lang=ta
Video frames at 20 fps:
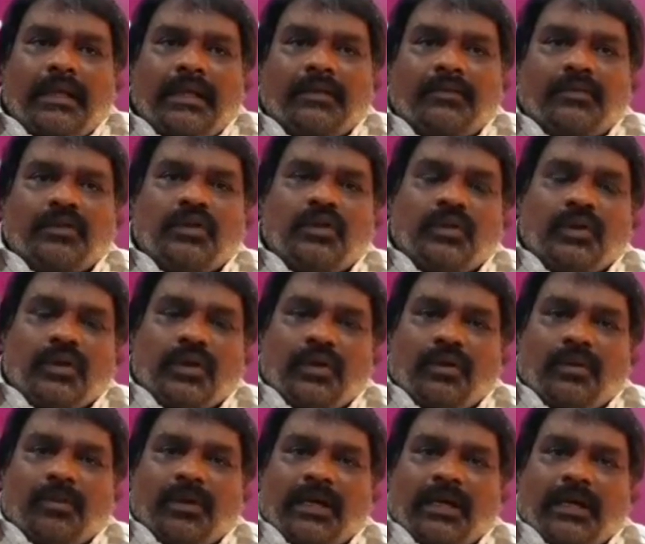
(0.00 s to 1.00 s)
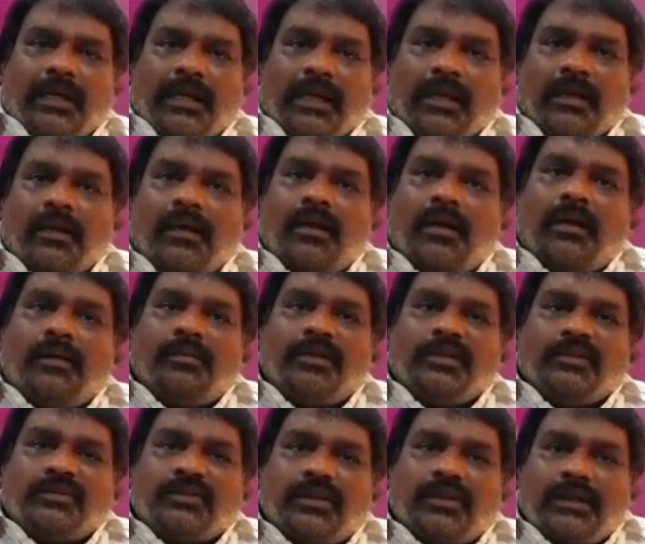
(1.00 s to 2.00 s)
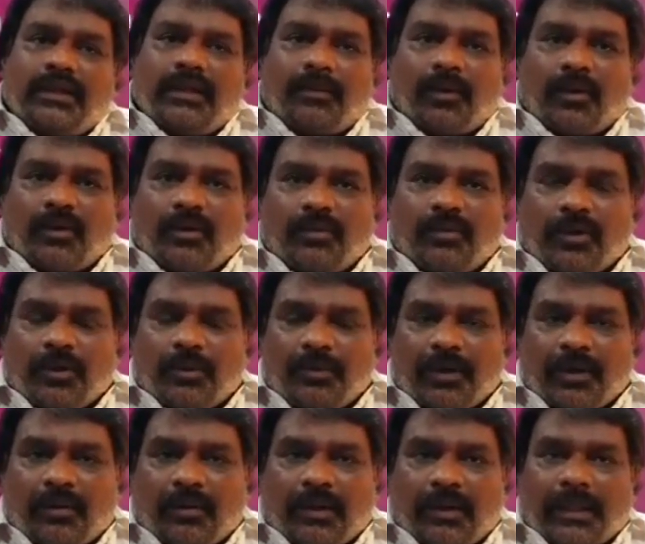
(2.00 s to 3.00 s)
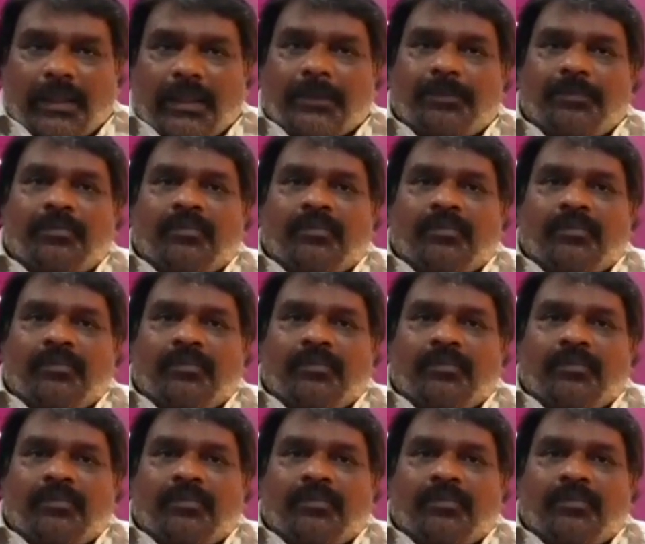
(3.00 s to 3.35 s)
எனக்கு வந்து நோய் குணமாகலை அப்படின்னு சொல்லி நம்ம வந்து முடிவு பண்ணக்கூடாது